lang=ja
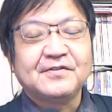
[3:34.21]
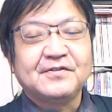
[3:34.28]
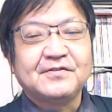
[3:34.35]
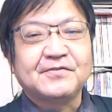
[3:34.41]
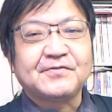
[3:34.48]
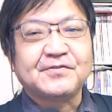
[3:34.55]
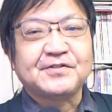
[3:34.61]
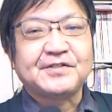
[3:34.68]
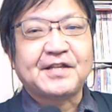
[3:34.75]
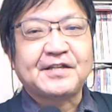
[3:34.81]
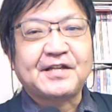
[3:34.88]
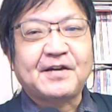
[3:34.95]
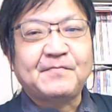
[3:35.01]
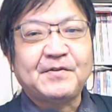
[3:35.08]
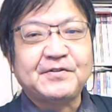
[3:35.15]
そうすると事前
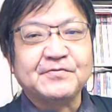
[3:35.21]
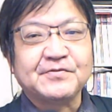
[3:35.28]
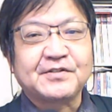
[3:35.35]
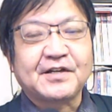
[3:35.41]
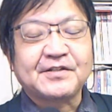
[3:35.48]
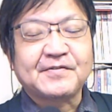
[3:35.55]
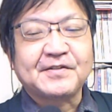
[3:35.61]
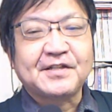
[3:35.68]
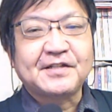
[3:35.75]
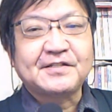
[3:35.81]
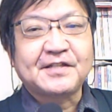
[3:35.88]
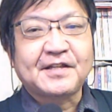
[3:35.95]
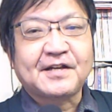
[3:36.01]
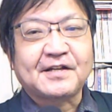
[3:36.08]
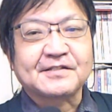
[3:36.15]
にあんまり打ち合わせはでき
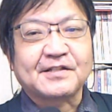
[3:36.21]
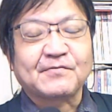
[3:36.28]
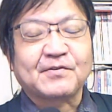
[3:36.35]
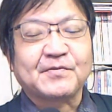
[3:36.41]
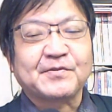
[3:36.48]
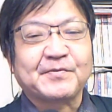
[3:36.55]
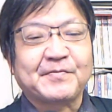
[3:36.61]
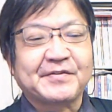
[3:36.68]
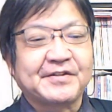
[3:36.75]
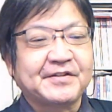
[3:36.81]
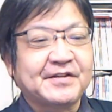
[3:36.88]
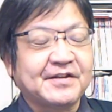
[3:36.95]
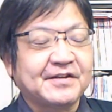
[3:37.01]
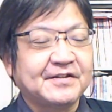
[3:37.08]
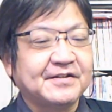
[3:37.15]
てなかったのかもしれませ
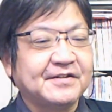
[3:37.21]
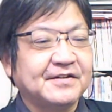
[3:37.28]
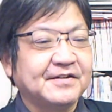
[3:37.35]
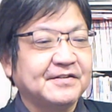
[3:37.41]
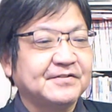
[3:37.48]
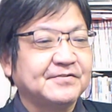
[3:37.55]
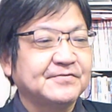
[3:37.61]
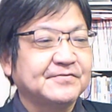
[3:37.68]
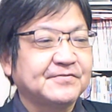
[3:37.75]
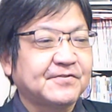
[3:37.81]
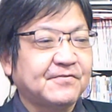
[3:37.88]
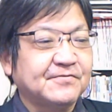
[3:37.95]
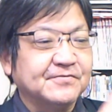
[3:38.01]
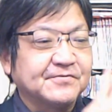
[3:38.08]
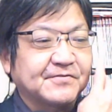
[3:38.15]
んね、えー、
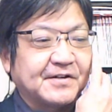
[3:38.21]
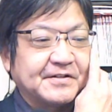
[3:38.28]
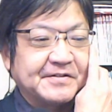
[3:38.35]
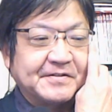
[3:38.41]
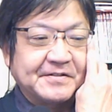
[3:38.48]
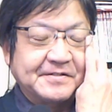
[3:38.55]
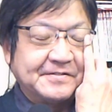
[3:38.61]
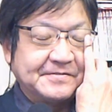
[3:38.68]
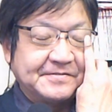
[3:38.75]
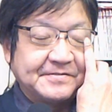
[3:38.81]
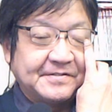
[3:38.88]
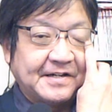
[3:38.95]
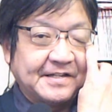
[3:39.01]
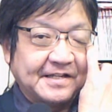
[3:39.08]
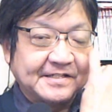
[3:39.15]
15分とかいやと
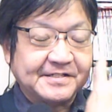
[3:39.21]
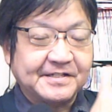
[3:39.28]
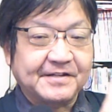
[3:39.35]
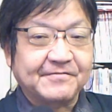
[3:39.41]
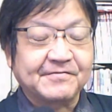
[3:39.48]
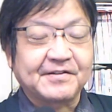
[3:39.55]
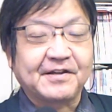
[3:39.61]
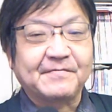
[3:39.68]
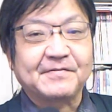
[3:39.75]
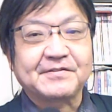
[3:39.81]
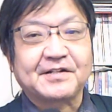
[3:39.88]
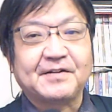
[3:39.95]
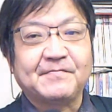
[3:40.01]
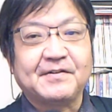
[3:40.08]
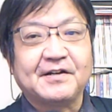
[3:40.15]
いう話でございま
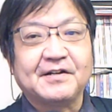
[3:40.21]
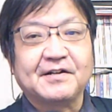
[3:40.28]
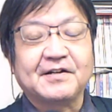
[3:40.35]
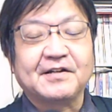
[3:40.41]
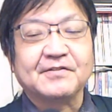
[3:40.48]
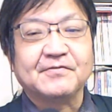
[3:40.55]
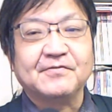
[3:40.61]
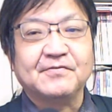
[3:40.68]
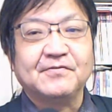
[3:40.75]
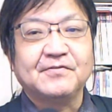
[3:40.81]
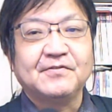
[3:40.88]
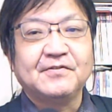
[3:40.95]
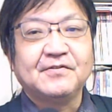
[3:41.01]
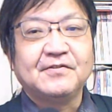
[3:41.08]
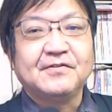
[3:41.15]
すが、まあ、あの、
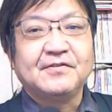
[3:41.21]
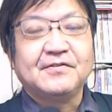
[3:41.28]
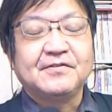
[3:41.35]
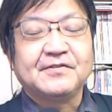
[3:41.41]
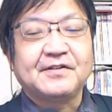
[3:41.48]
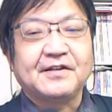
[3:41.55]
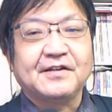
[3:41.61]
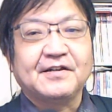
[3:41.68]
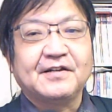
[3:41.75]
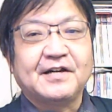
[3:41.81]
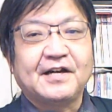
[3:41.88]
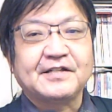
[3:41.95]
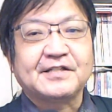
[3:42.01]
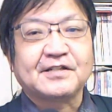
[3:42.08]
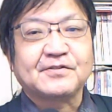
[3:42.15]
ね、
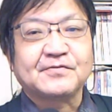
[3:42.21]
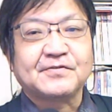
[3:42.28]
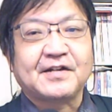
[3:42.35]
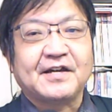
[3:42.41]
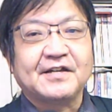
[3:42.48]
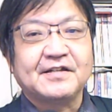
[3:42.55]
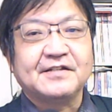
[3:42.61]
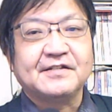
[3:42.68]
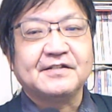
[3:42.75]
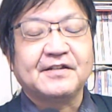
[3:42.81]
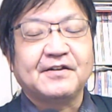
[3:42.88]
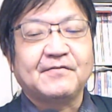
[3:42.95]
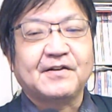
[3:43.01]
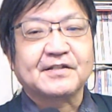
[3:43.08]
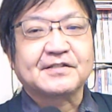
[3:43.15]
挨拶ぐらい
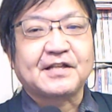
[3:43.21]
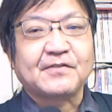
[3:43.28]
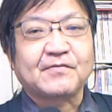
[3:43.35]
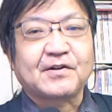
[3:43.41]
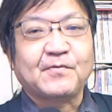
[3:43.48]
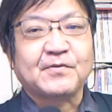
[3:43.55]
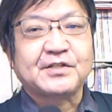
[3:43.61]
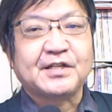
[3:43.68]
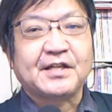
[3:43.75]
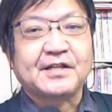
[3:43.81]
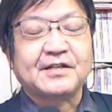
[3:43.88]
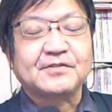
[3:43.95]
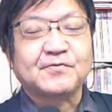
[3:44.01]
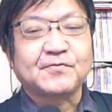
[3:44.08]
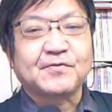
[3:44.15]
で終わったのかもしれ
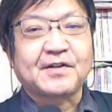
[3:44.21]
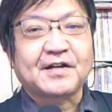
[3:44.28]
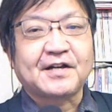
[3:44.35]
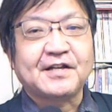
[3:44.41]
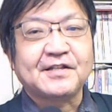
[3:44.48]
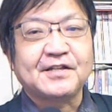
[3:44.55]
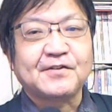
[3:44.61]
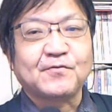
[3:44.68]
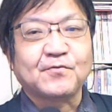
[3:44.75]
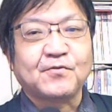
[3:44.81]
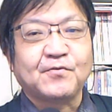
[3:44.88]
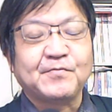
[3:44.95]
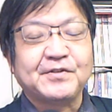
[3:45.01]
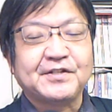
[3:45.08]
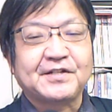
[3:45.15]
ない、その中に、こ
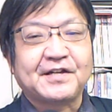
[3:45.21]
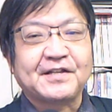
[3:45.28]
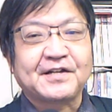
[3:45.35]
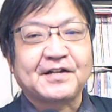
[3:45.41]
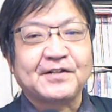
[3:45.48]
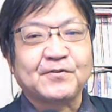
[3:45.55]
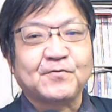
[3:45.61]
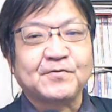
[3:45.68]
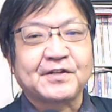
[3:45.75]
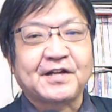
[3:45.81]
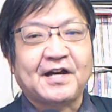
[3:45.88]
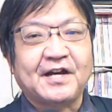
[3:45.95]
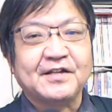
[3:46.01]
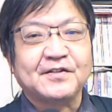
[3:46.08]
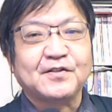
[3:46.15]
の短い中にこんだ
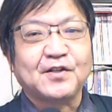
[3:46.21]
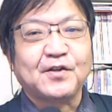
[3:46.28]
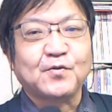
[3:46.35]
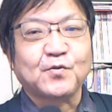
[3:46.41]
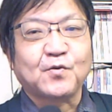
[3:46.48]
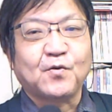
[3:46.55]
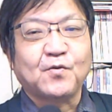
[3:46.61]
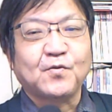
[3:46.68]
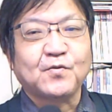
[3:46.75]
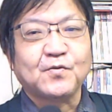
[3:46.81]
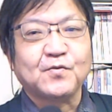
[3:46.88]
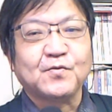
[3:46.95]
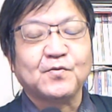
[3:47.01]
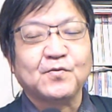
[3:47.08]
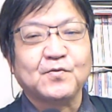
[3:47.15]
け入ってると
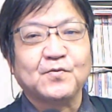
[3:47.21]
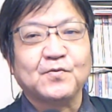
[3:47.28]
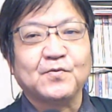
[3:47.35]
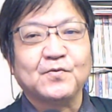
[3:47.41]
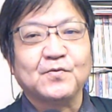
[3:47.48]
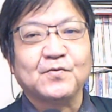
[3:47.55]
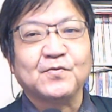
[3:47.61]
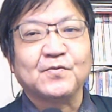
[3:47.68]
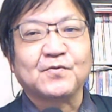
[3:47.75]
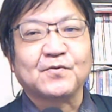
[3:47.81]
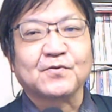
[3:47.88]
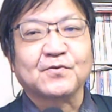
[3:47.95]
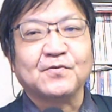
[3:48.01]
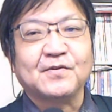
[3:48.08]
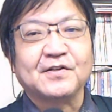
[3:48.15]
いう
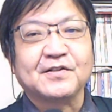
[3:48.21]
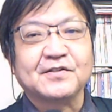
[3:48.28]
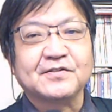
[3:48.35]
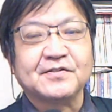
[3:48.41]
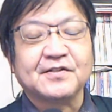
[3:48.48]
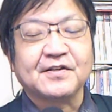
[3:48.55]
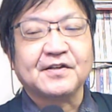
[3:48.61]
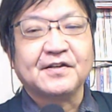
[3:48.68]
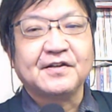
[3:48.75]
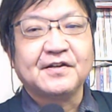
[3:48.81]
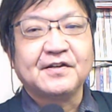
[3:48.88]
ことはですね、